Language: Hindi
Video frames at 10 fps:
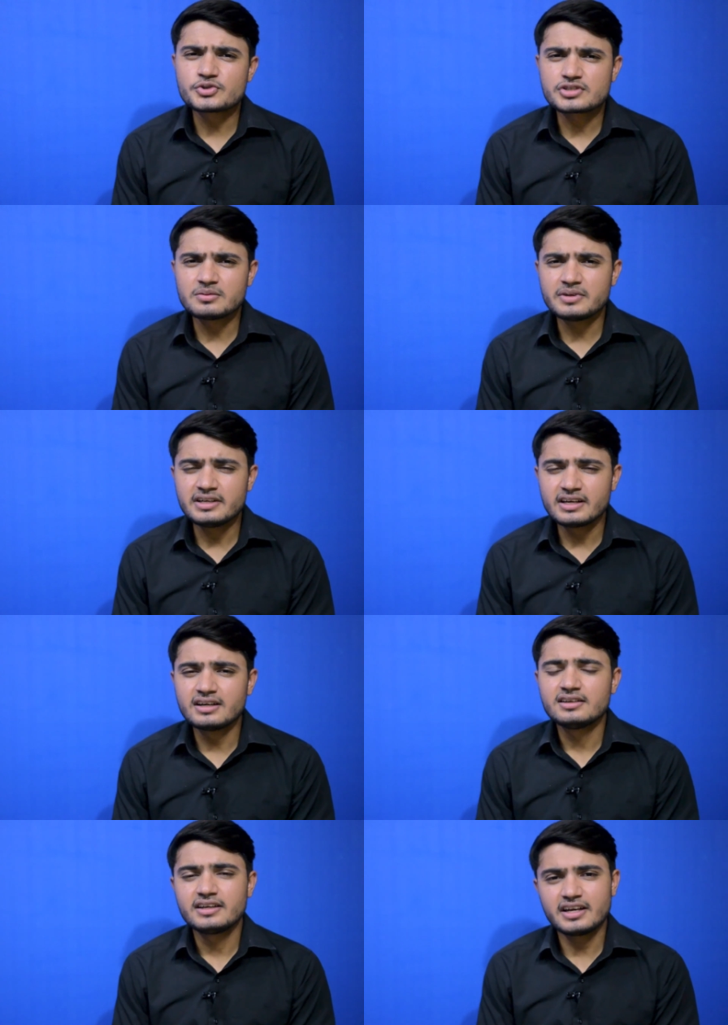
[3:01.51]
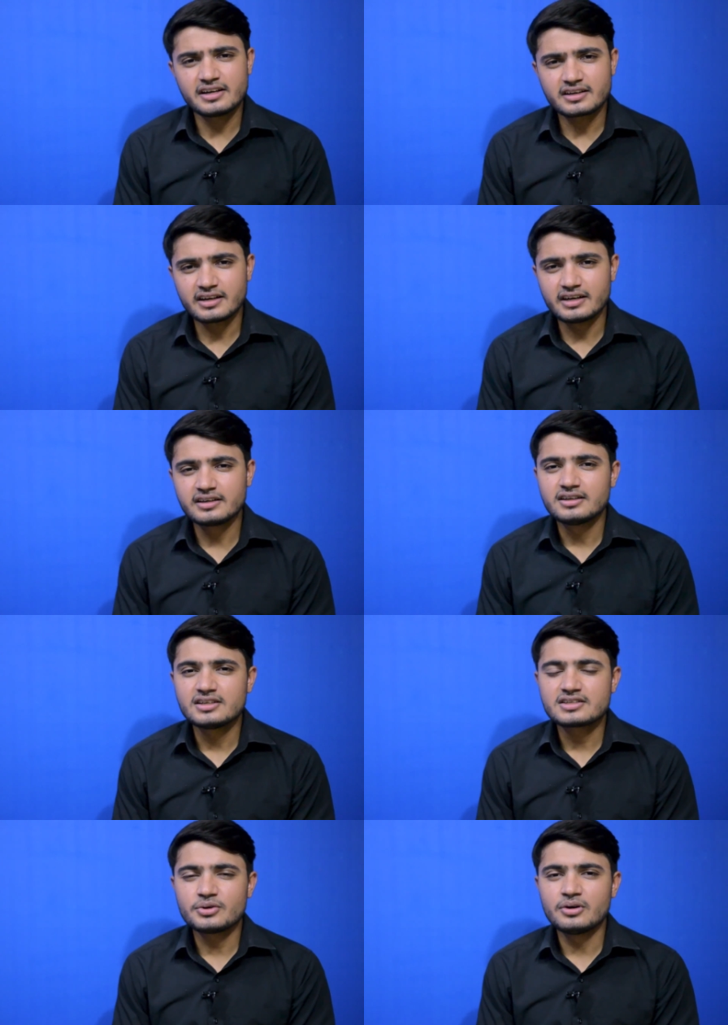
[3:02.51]
सोशल मीडिया इंटरनेट
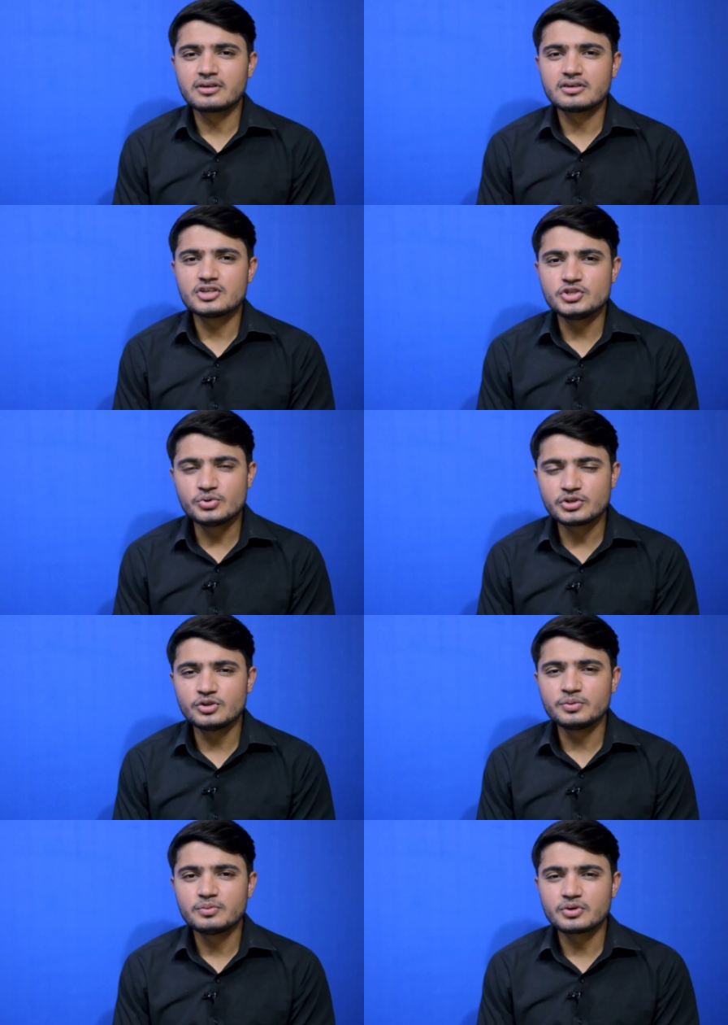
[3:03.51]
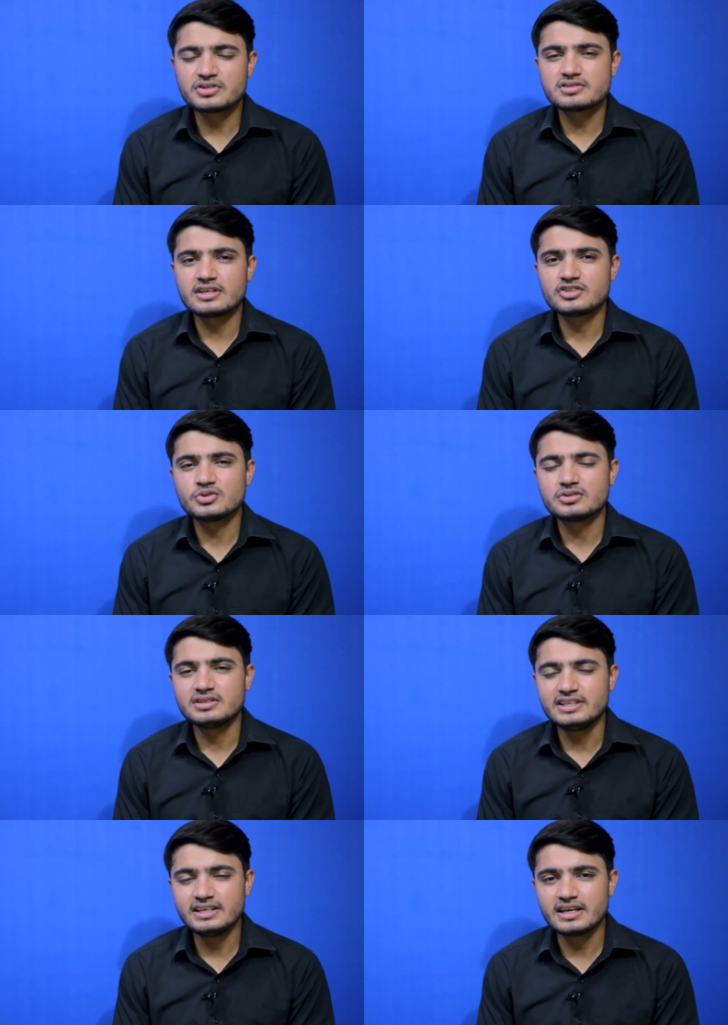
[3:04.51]
और YouTube और इस जैसी जो
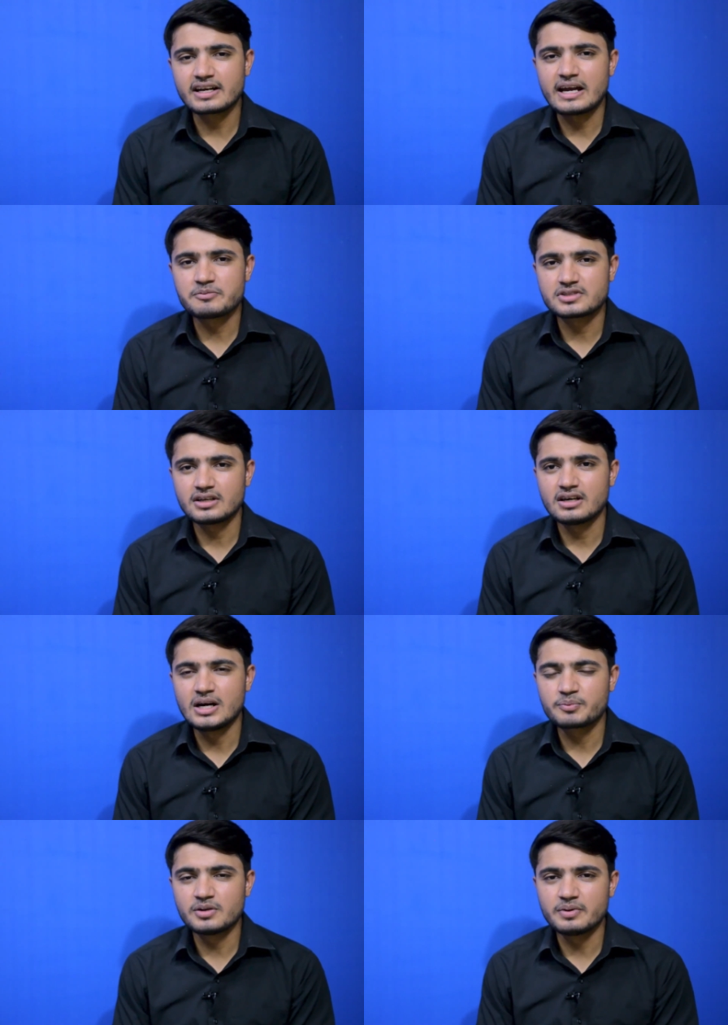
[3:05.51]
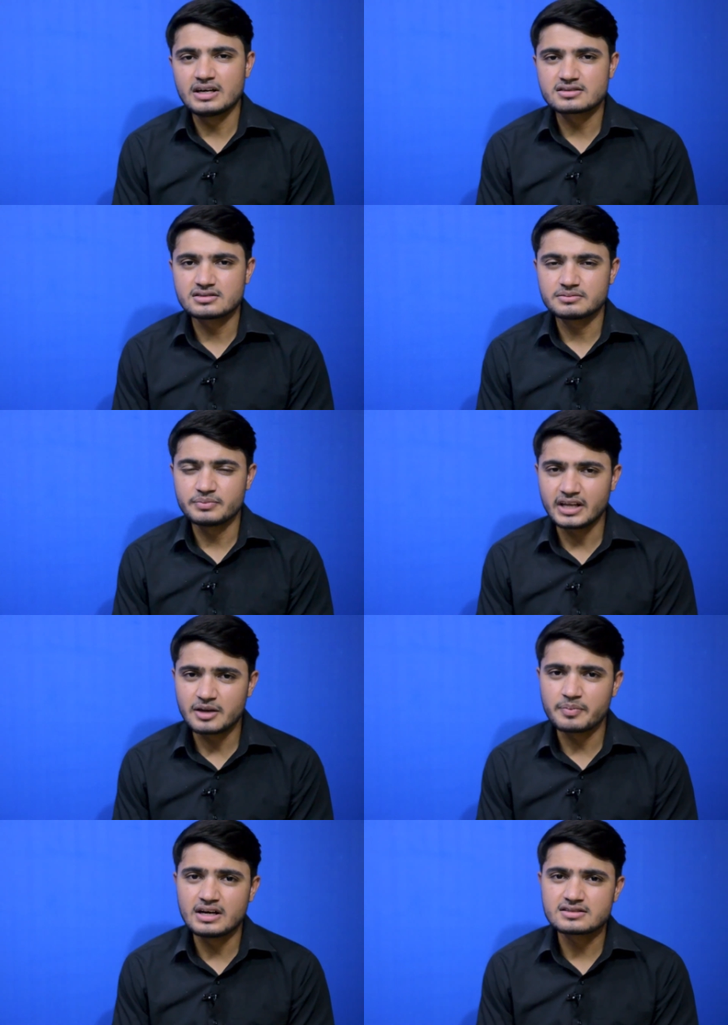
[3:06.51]
दीगर ऐप्स हैं आपके पास मेरे
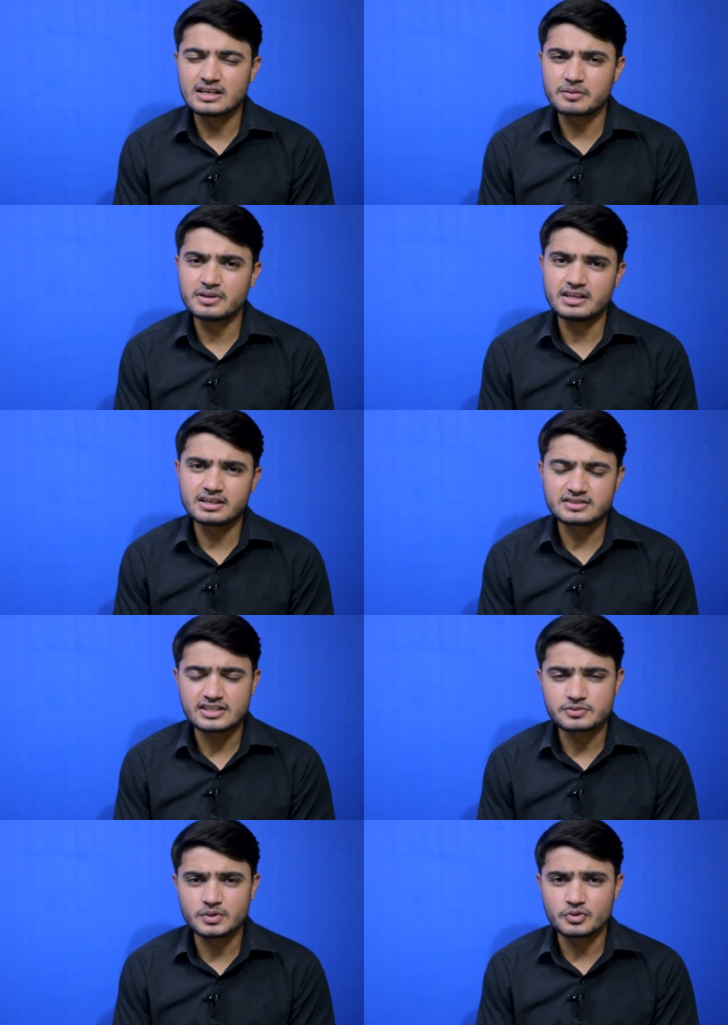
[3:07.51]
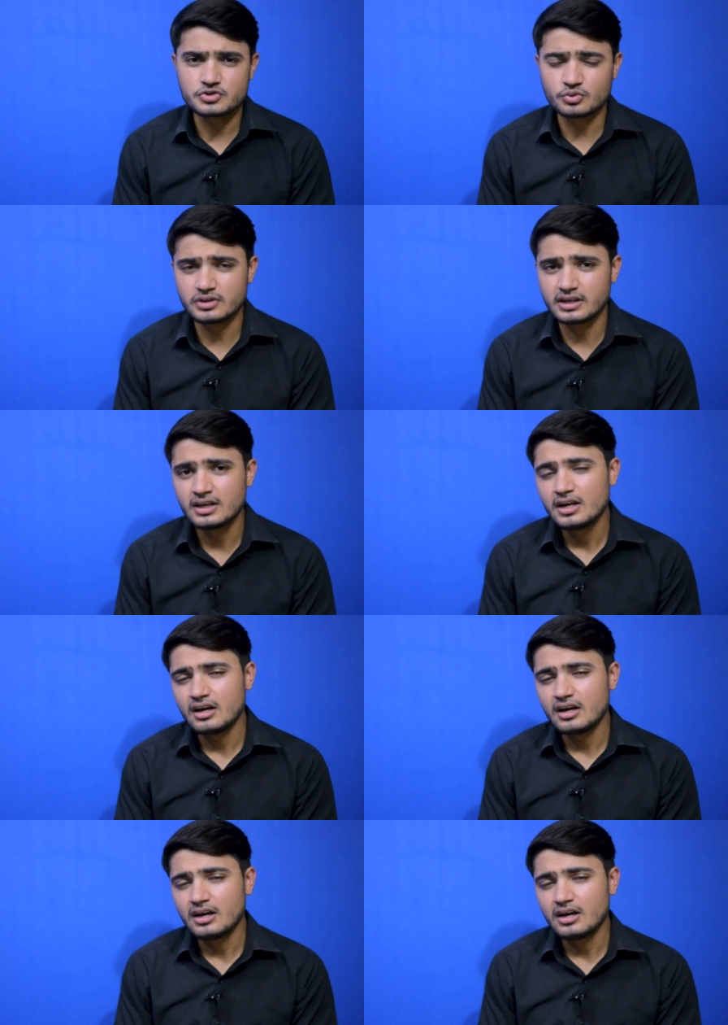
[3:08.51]
पास हर बंदे के एक्सेस में मौजूद हैं